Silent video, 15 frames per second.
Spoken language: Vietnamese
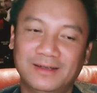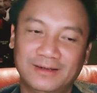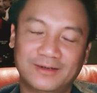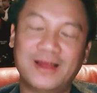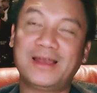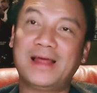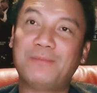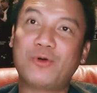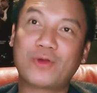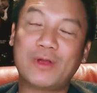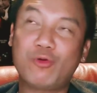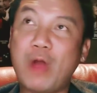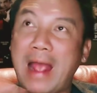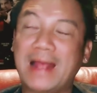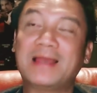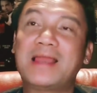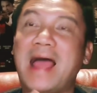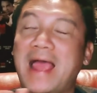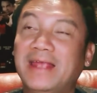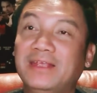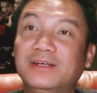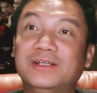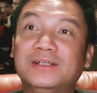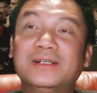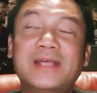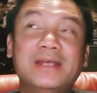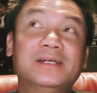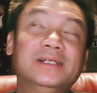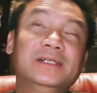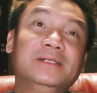đó là một cái qua cái lại giữa
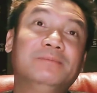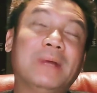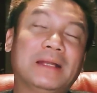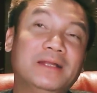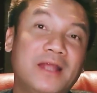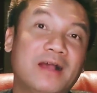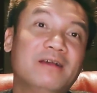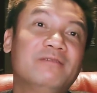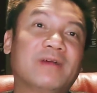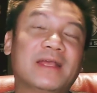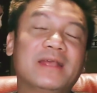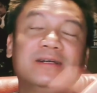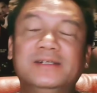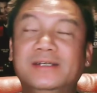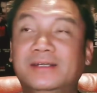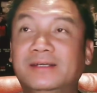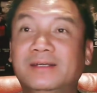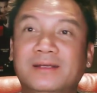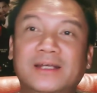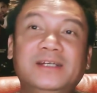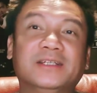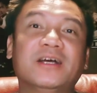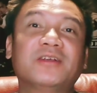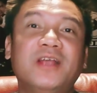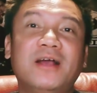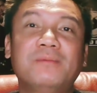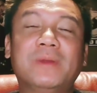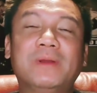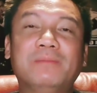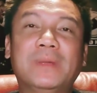cái người bệnh nhân và cái người cái người thân
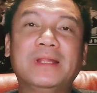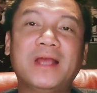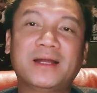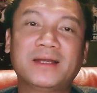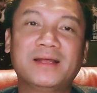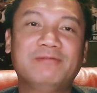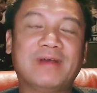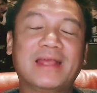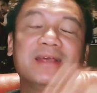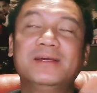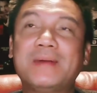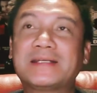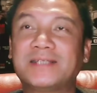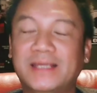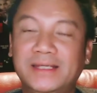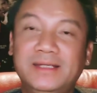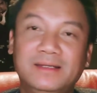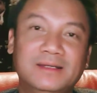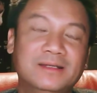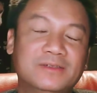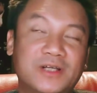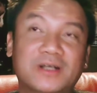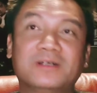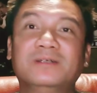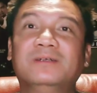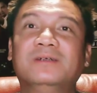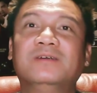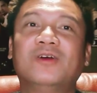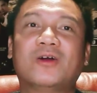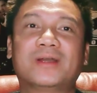nhân bệnh bệnh nhân đó và cái người bác sĩ trực
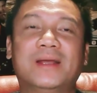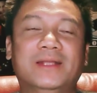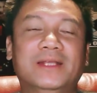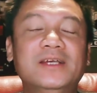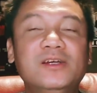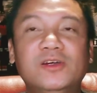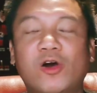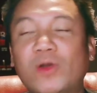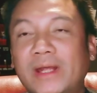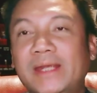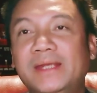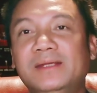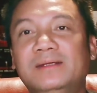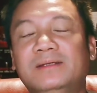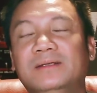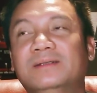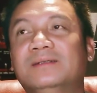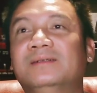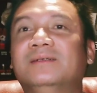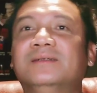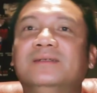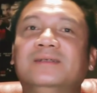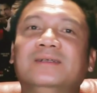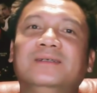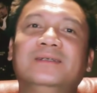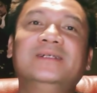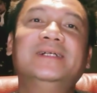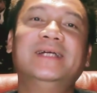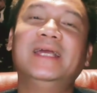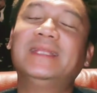hoặc là những người hộ lý
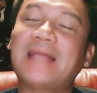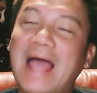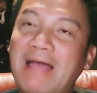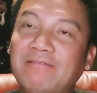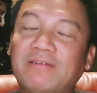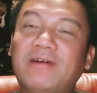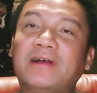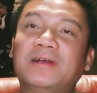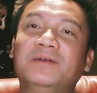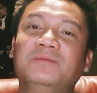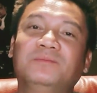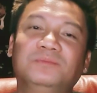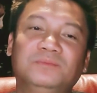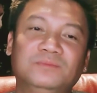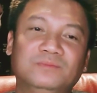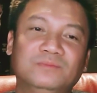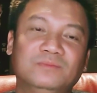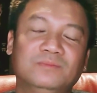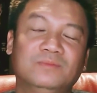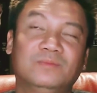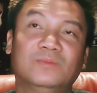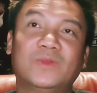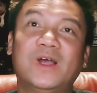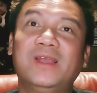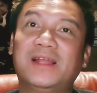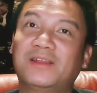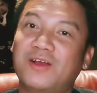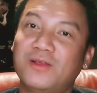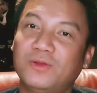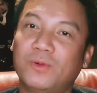những người y tá vân vân đó là
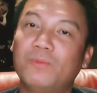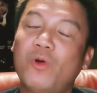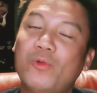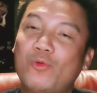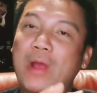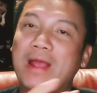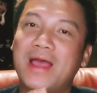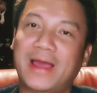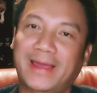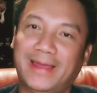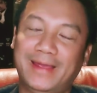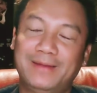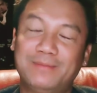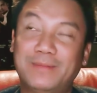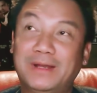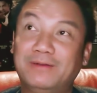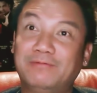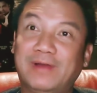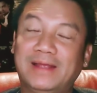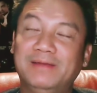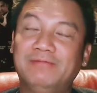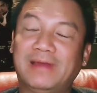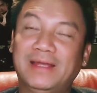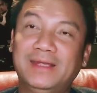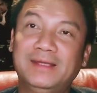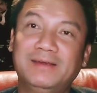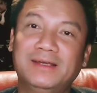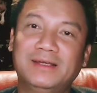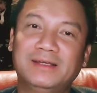có những cái mối quan hệ mình phải phải ờ,